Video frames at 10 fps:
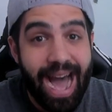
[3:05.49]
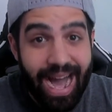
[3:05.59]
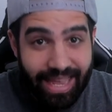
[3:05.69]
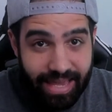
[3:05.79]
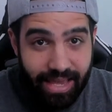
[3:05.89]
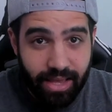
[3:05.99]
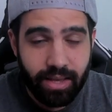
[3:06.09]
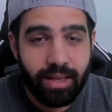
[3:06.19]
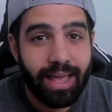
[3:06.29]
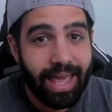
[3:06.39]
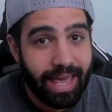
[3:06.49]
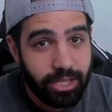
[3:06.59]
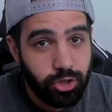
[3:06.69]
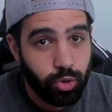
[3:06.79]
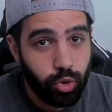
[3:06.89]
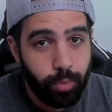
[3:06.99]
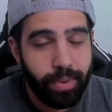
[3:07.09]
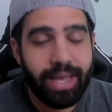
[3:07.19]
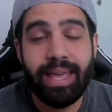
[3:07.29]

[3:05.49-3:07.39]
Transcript: aquí en YouTube